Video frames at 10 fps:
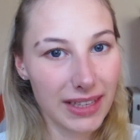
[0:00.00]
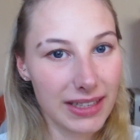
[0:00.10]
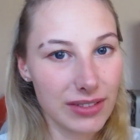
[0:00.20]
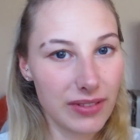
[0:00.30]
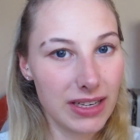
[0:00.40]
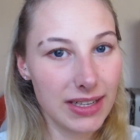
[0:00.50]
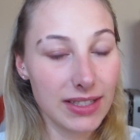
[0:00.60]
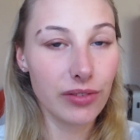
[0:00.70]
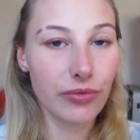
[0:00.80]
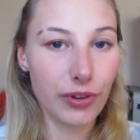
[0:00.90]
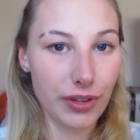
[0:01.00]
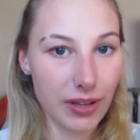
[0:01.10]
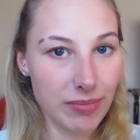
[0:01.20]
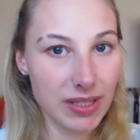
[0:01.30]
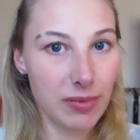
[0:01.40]
Also wenn ihr das noch vor ich
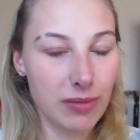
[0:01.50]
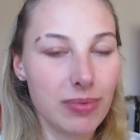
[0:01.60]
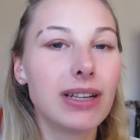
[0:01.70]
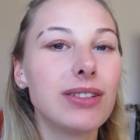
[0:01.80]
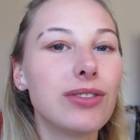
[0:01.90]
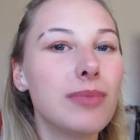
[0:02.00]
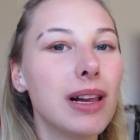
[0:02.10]
habe das Blog Praktikum